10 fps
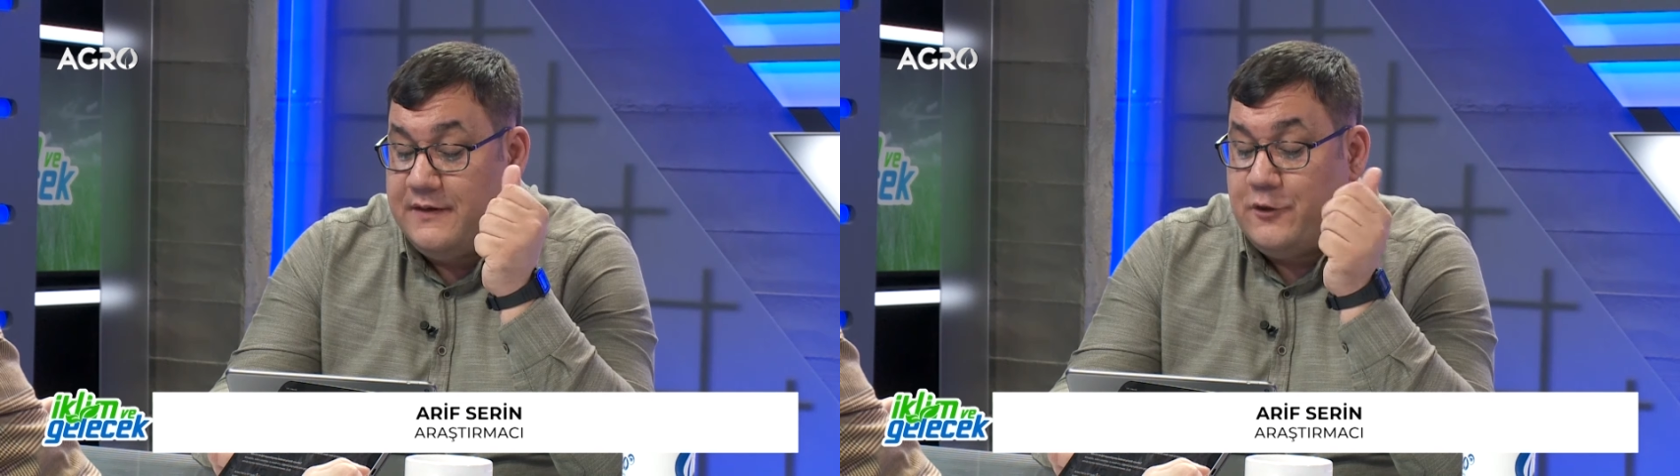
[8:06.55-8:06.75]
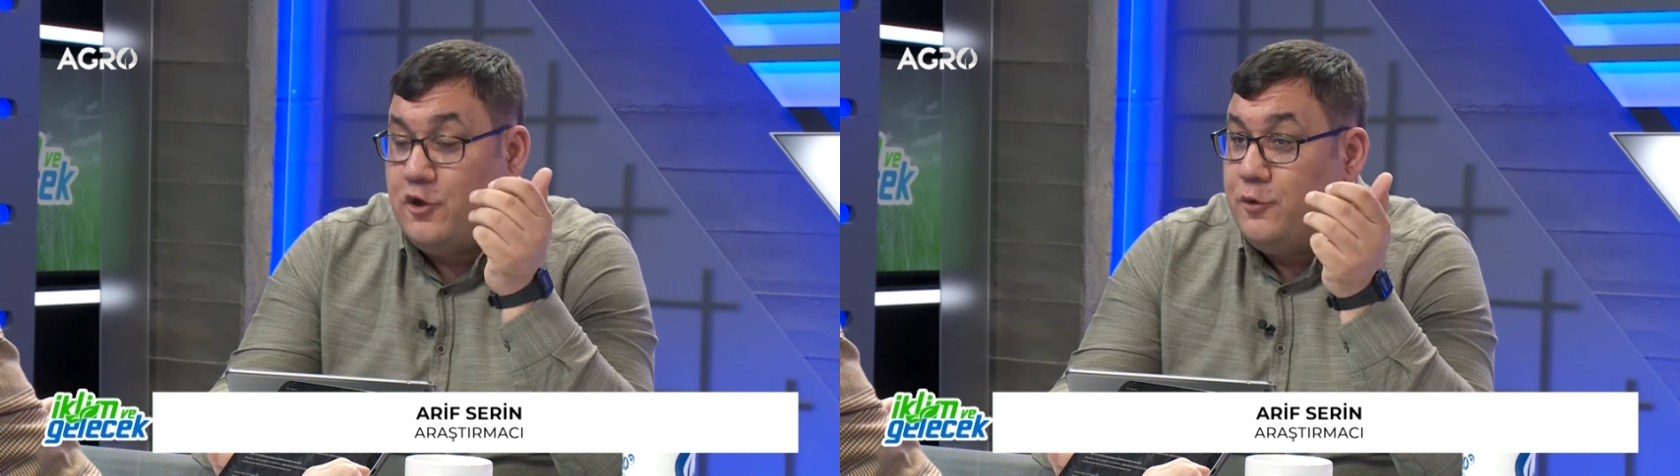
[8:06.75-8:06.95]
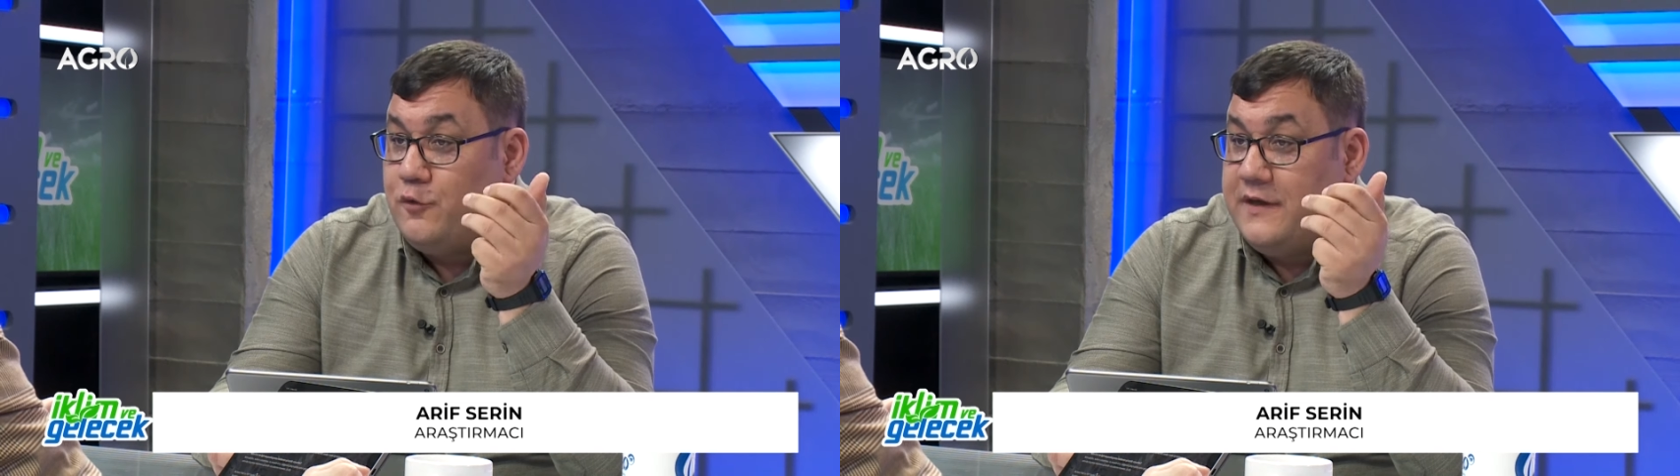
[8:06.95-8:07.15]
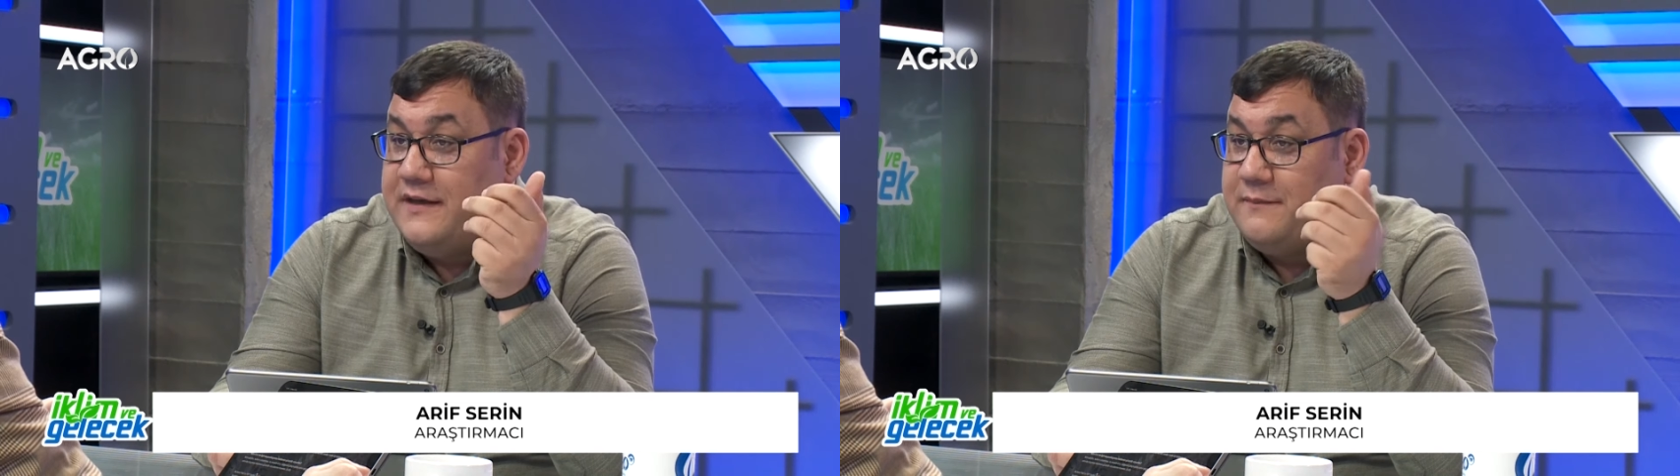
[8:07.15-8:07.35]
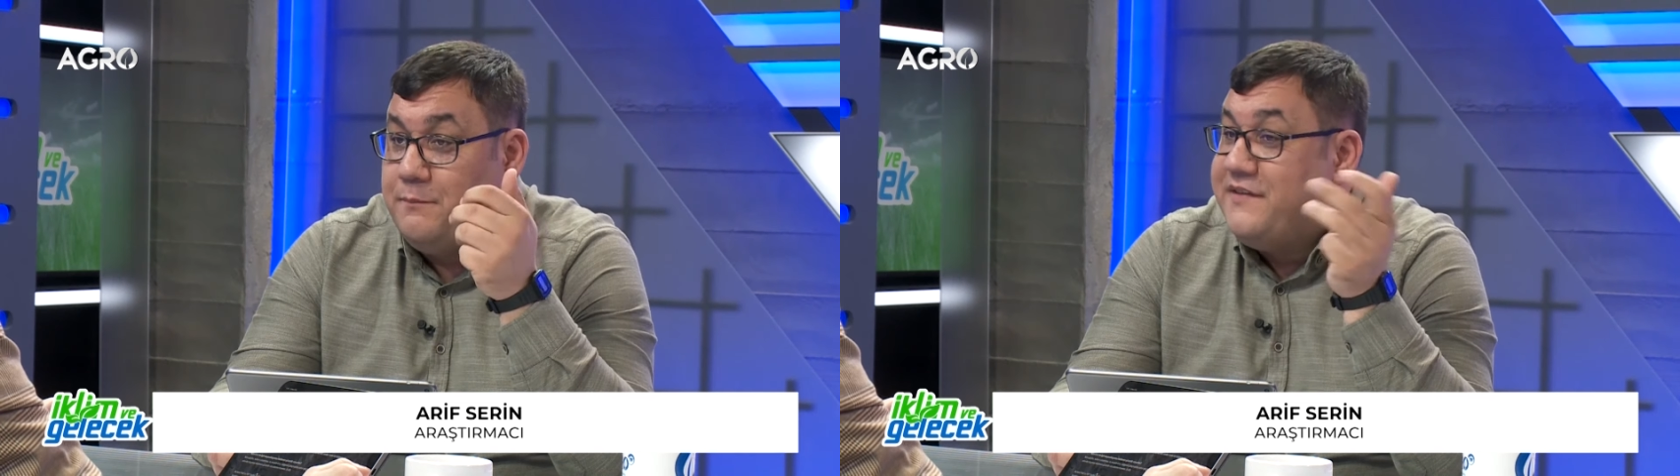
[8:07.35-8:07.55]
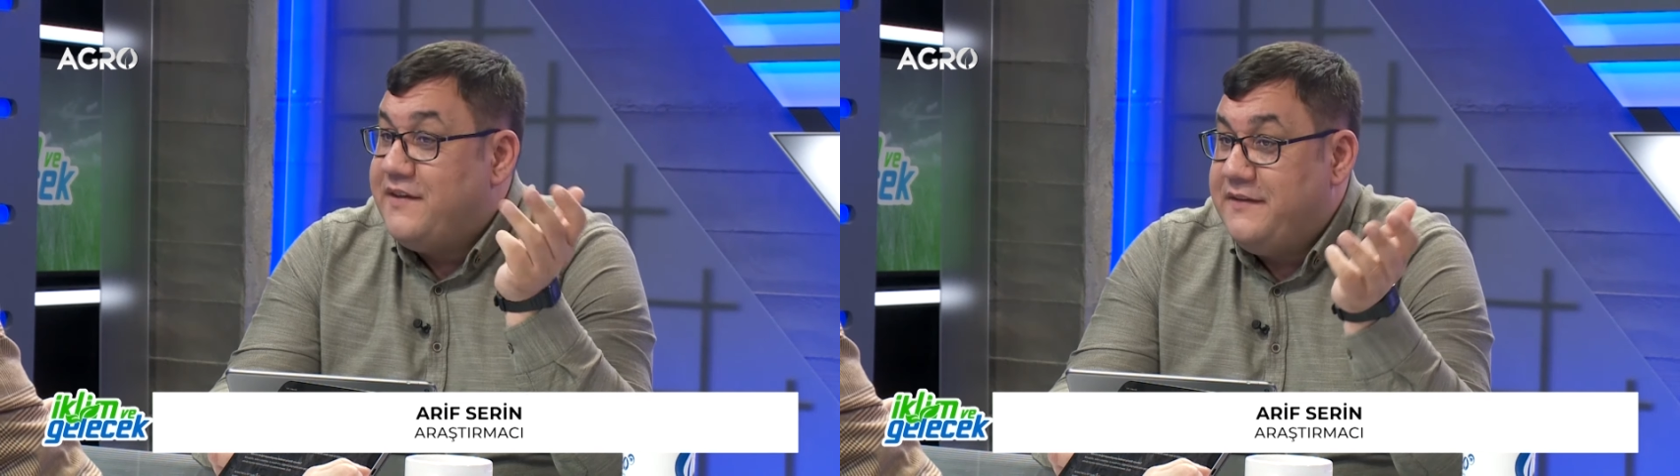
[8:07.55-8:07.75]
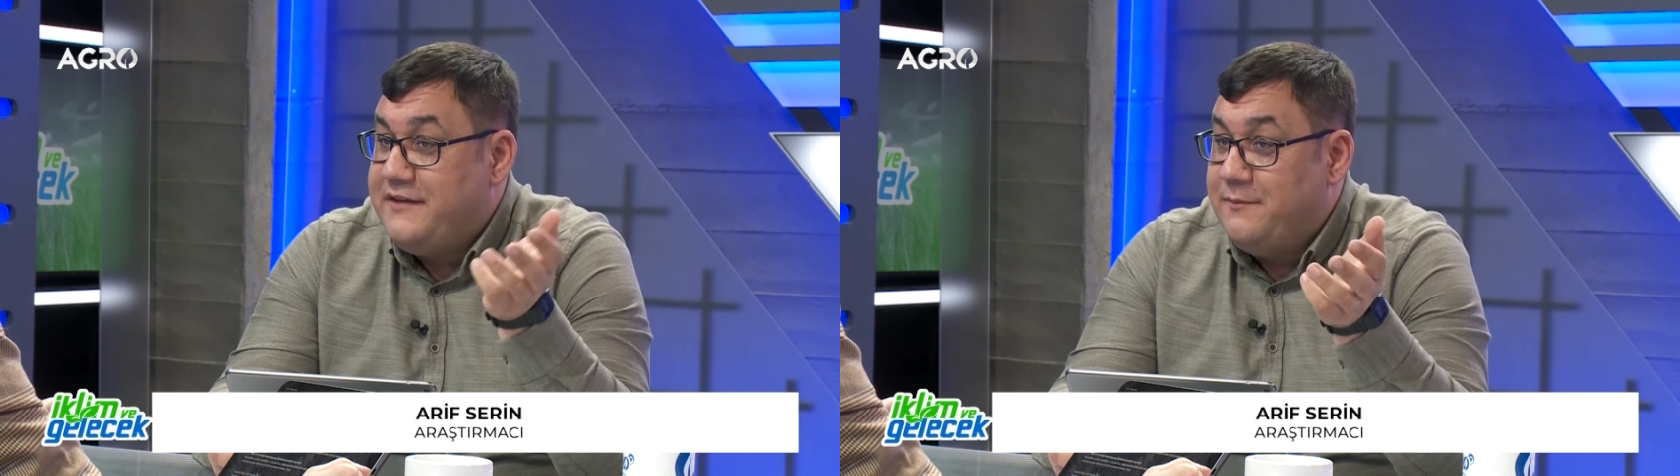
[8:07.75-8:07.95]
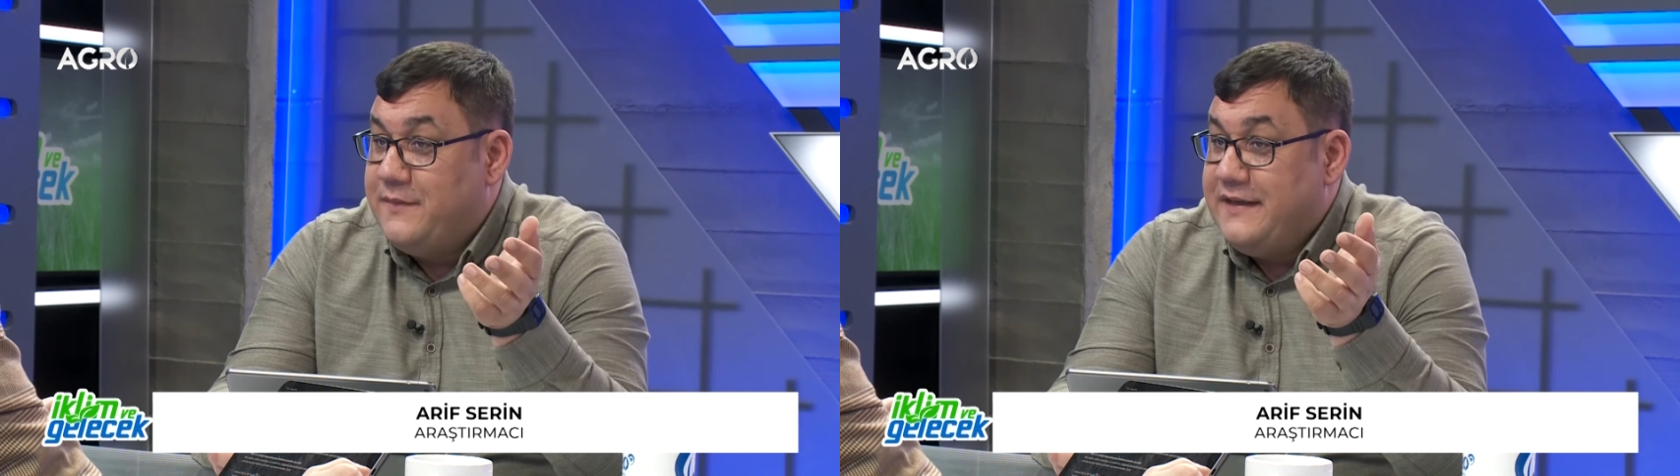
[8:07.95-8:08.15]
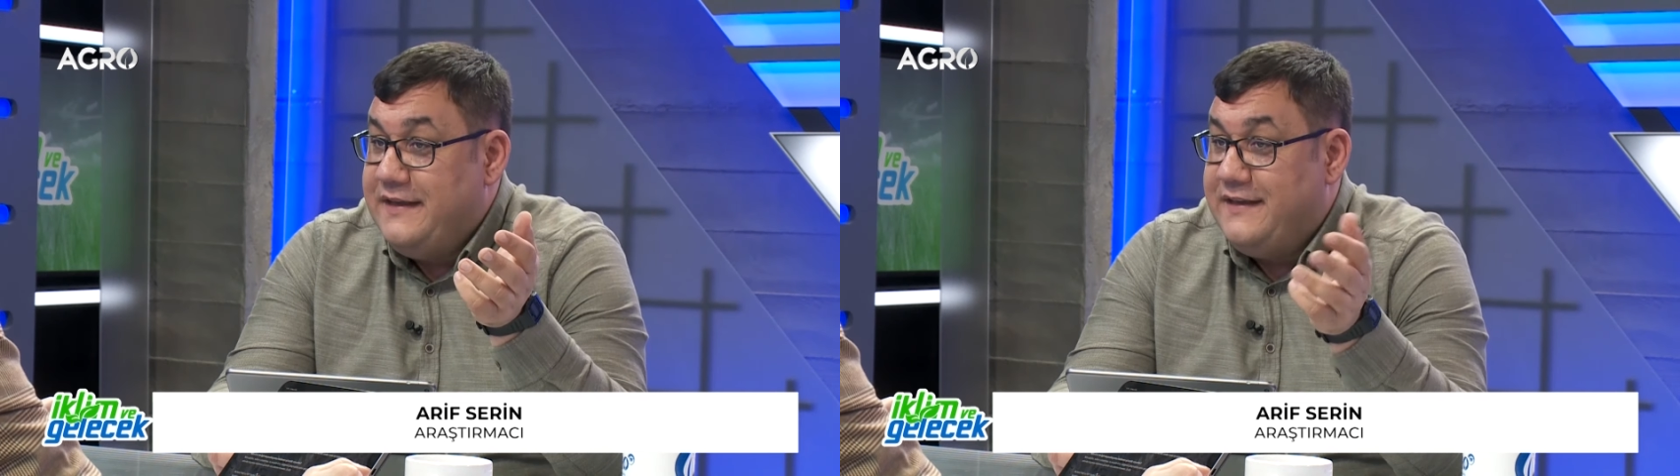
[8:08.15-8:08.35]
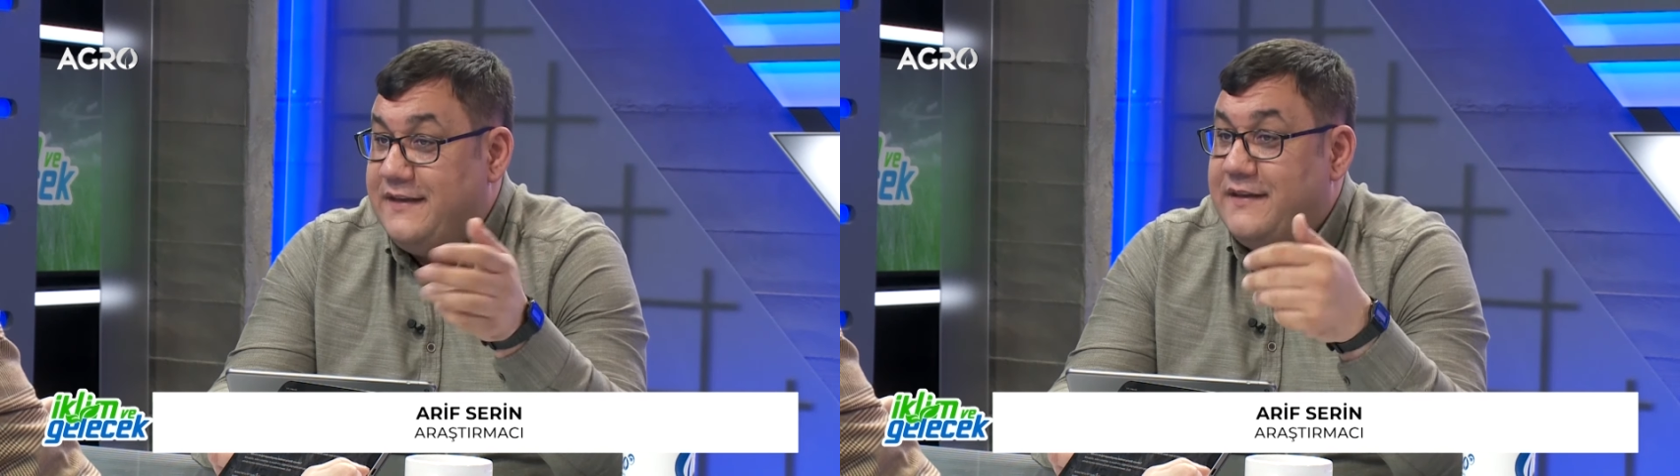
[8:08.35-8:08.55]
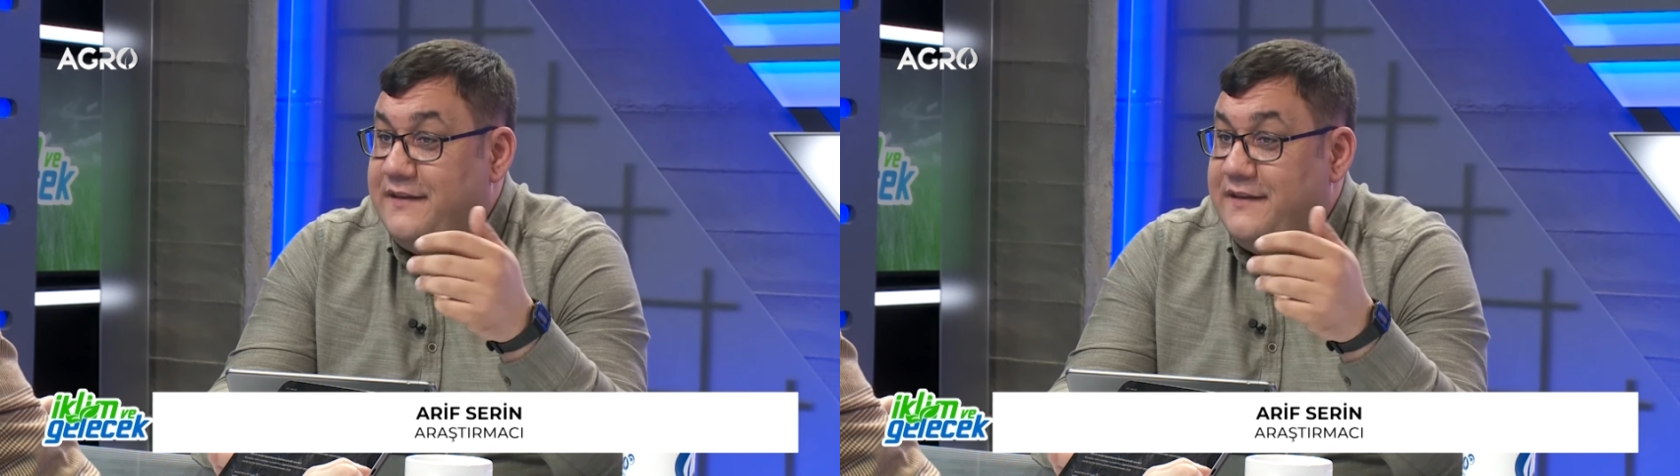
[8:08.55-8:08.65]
ekonomik güvenlik bizzat iklimle ilgili,